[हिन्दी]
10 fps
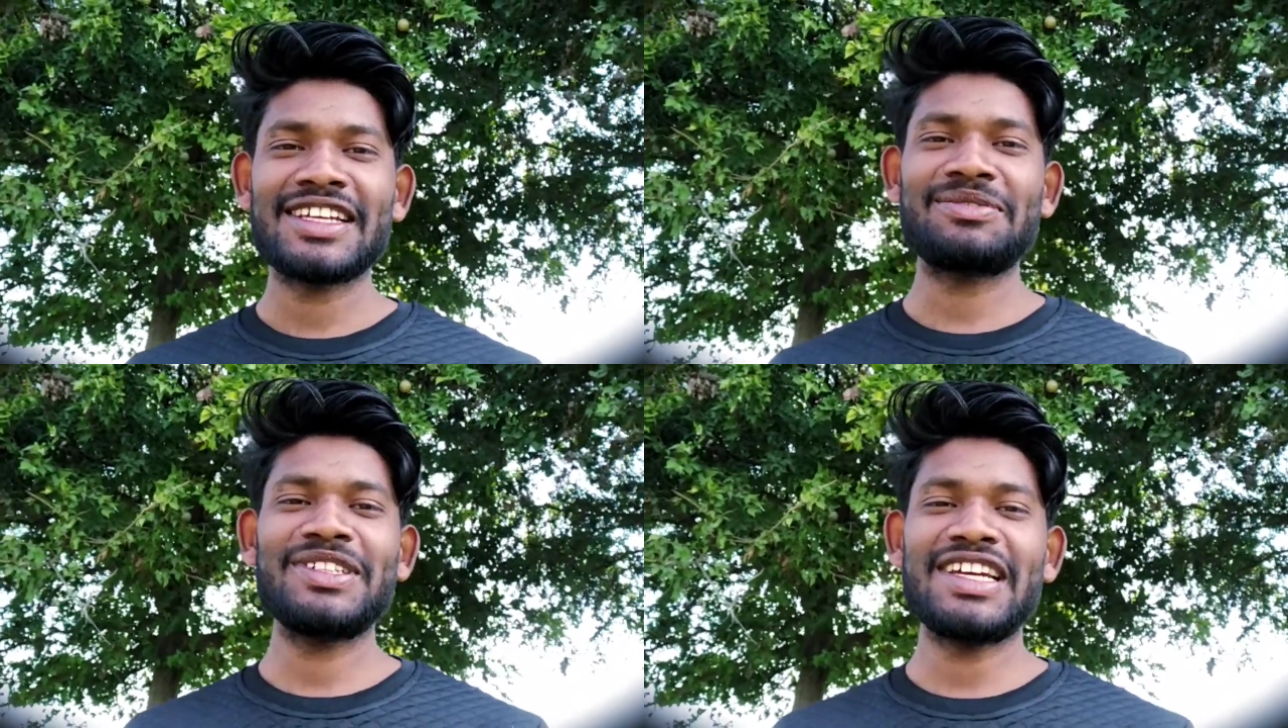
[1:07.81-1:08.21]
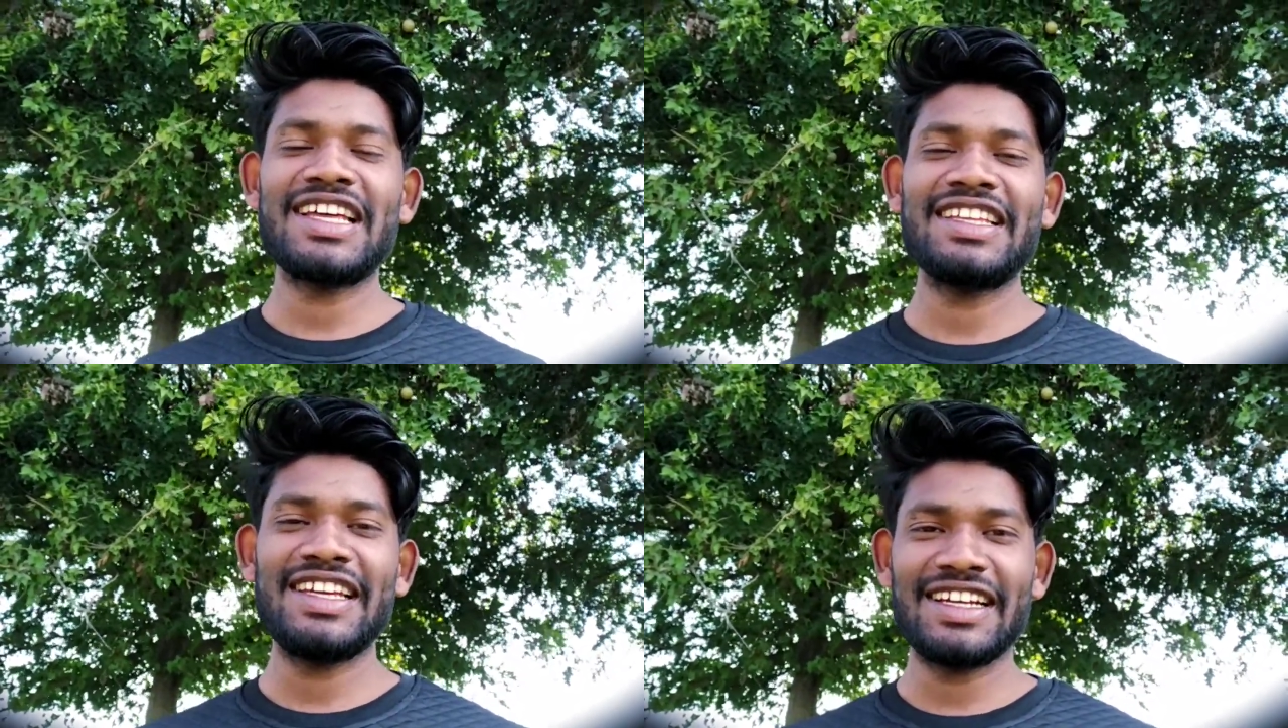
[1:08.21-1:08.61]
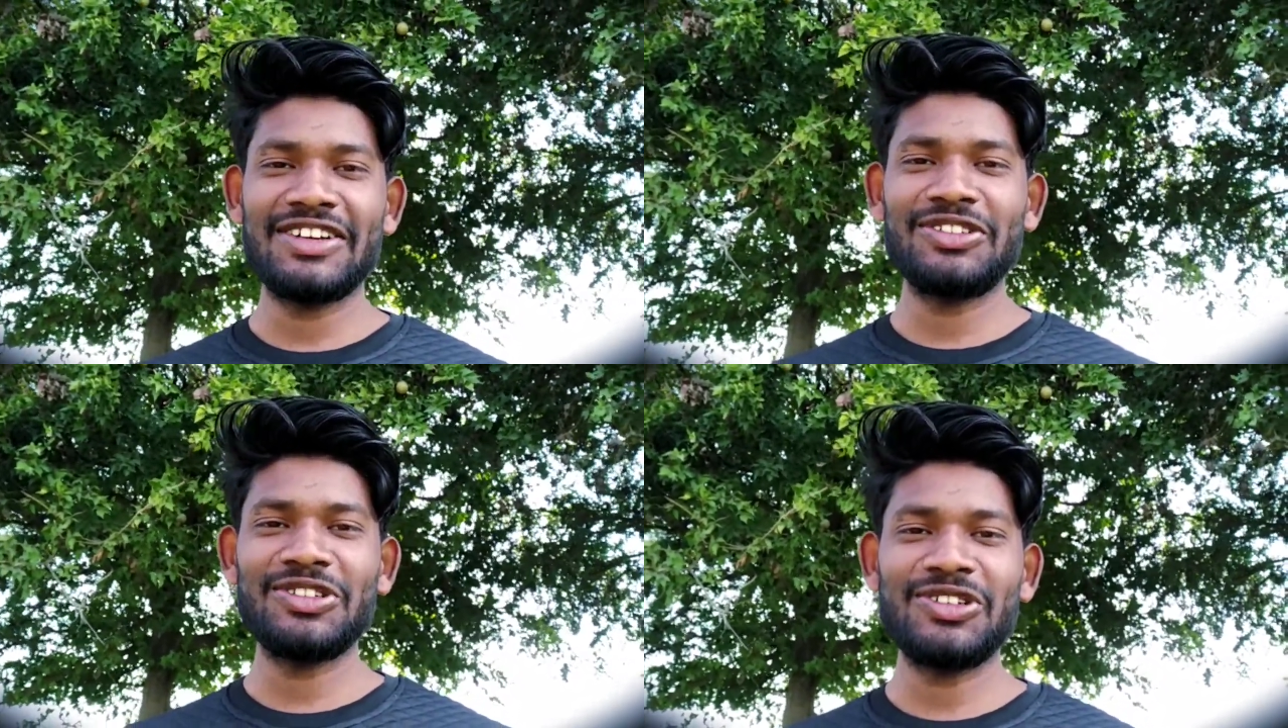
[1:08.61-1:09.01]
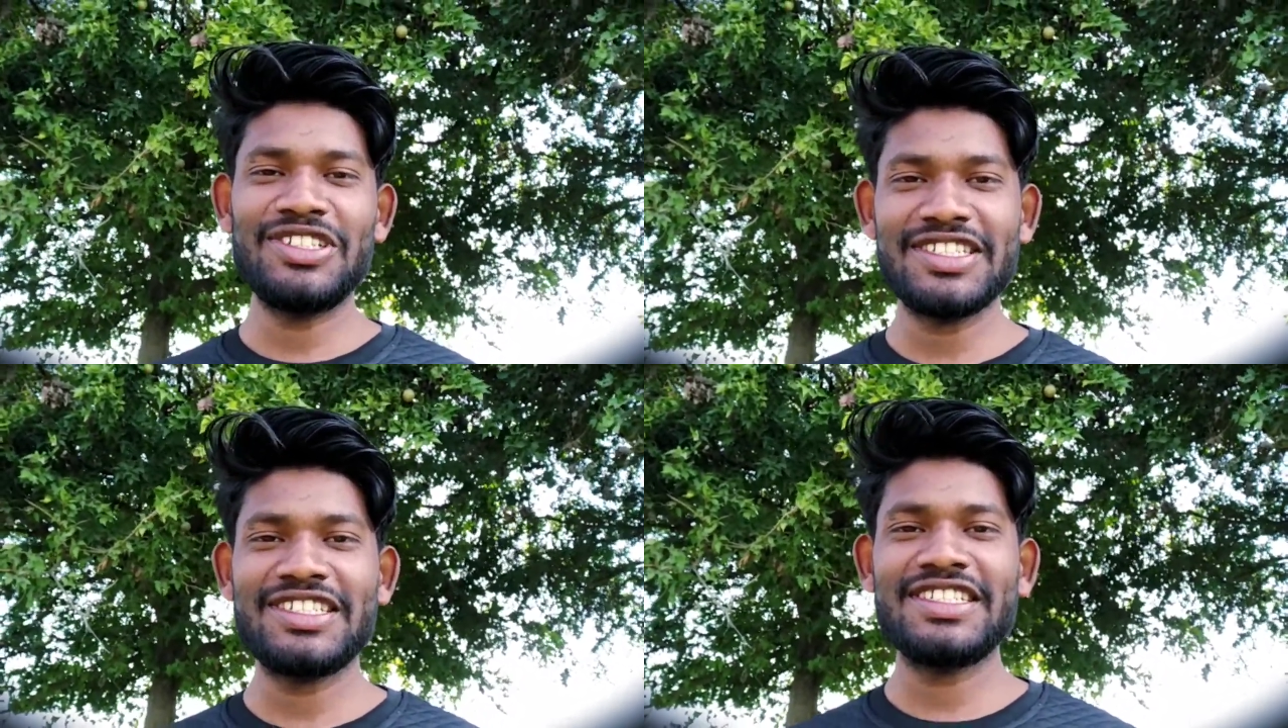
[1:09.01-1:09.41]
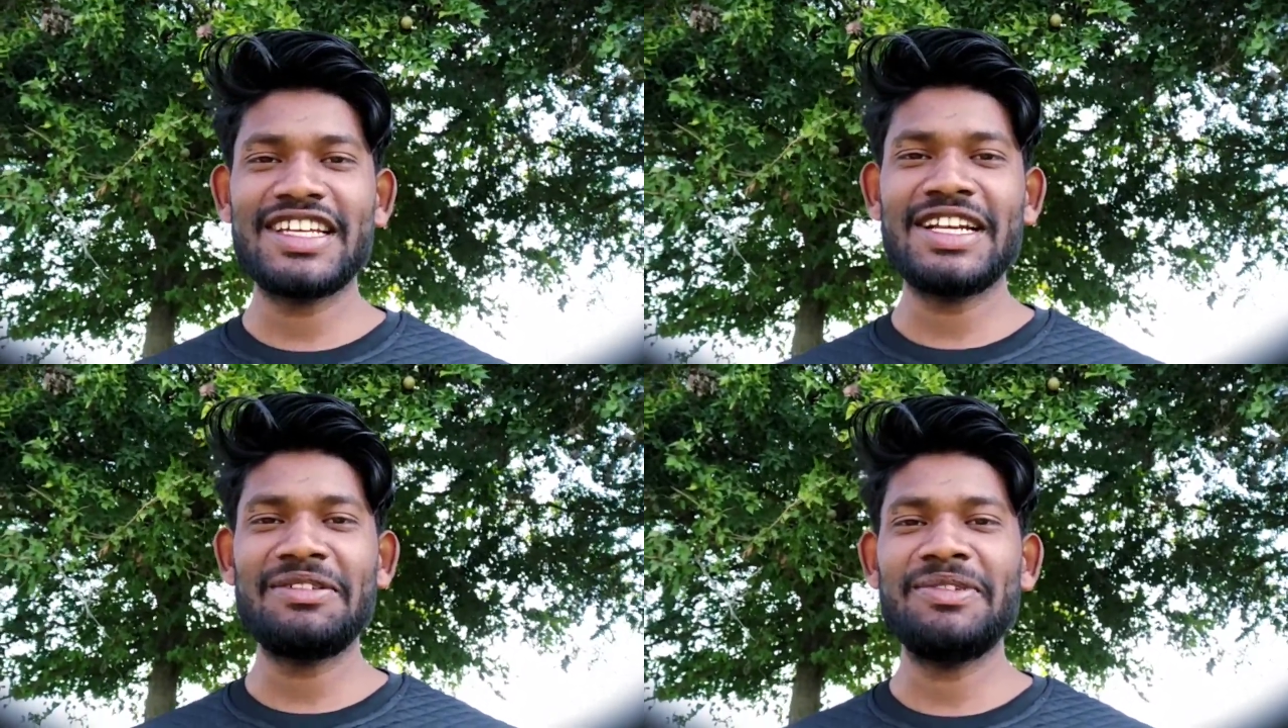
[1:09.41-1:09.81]
सबसे ज़्यादा देखा हूँ तो इसी
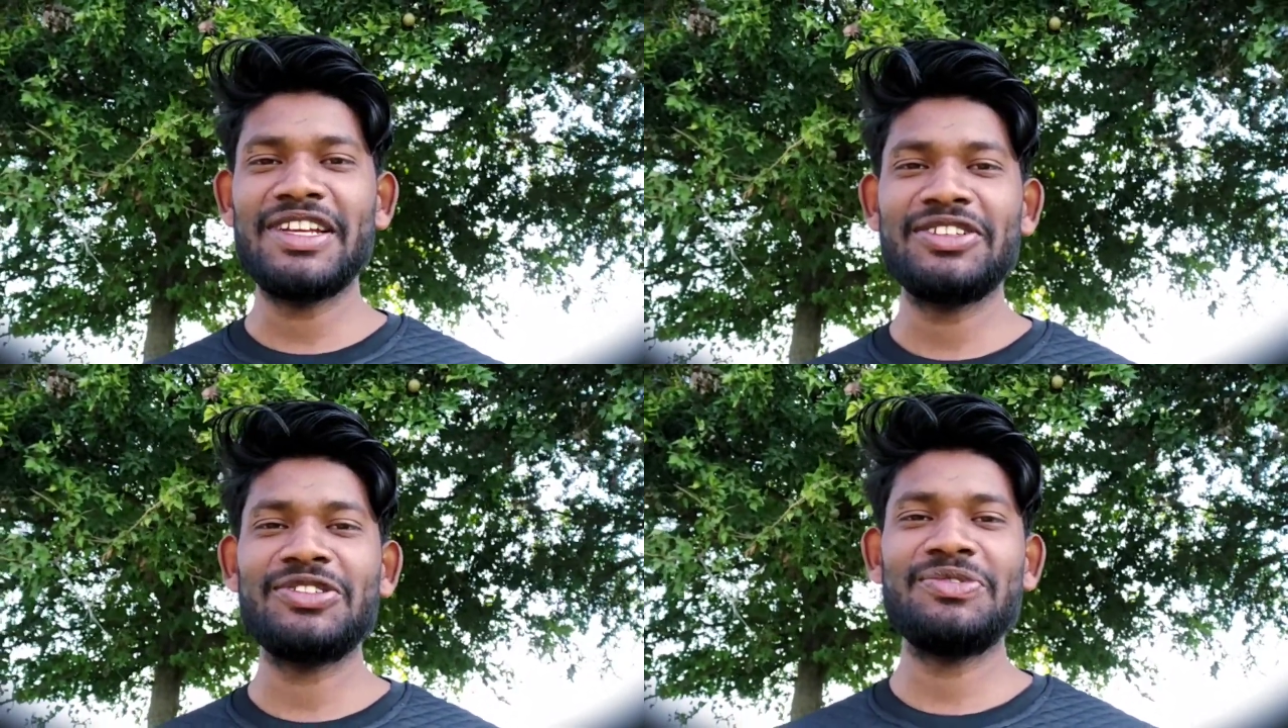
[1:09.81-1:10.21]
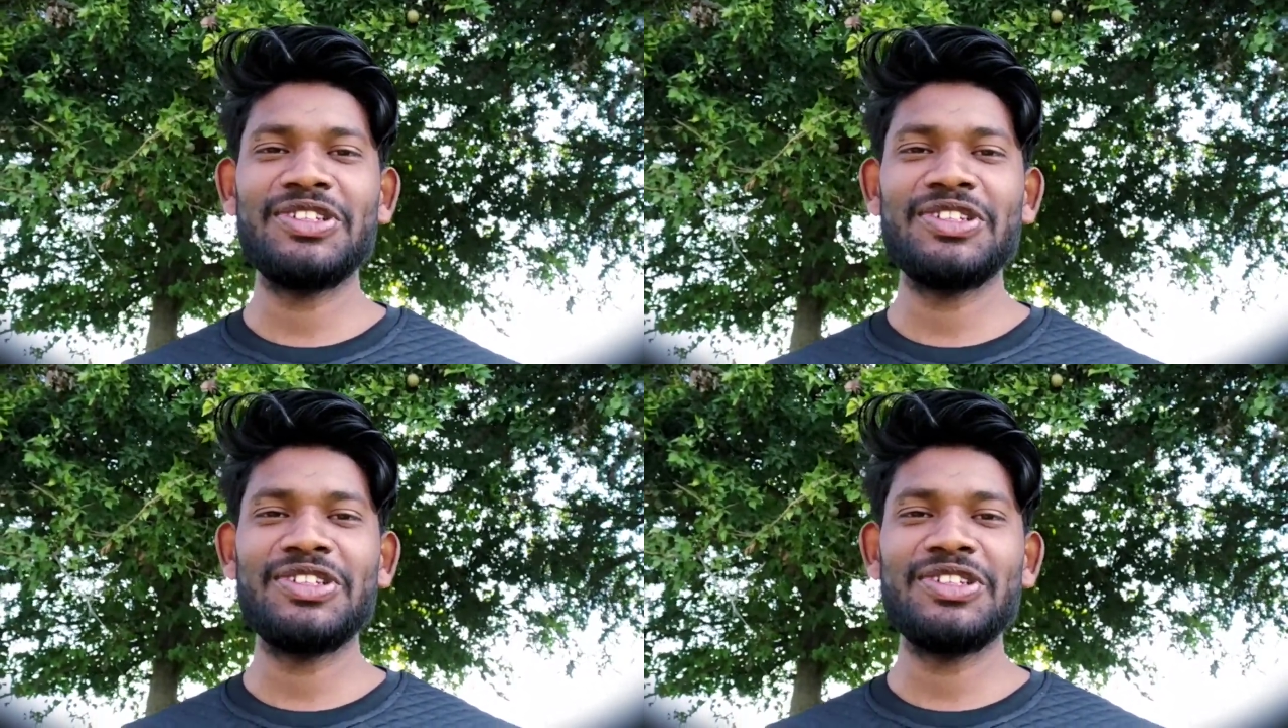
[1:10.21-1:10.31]
चैनल में मेरे जो